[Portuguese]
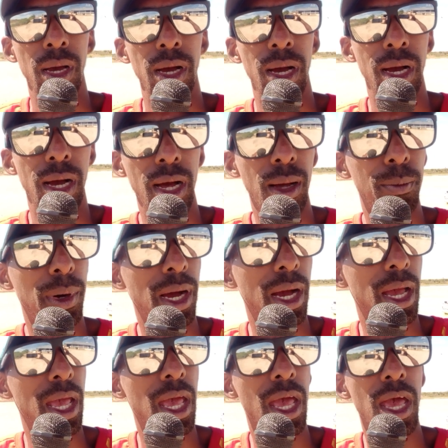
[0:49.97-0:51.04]
a
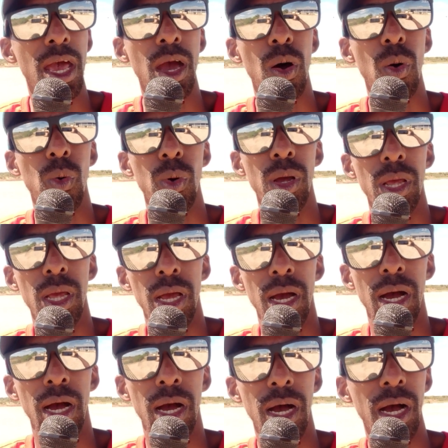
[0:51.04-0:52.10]
Mael,
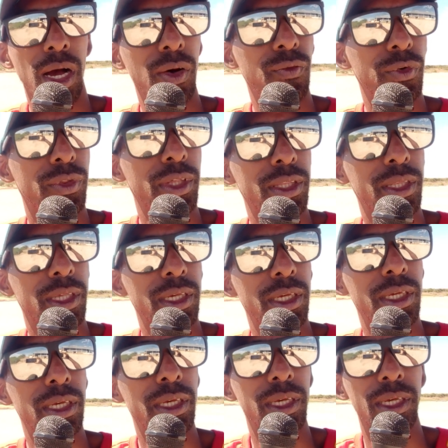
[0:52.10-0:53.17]
a vocês
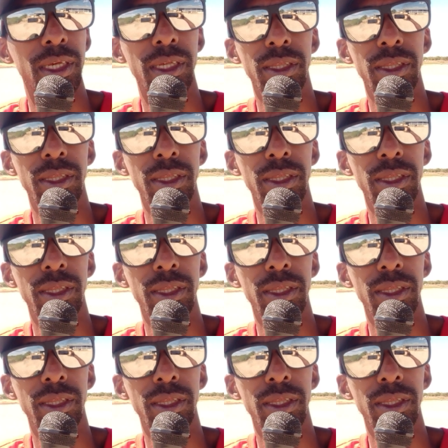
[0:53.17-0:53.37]
que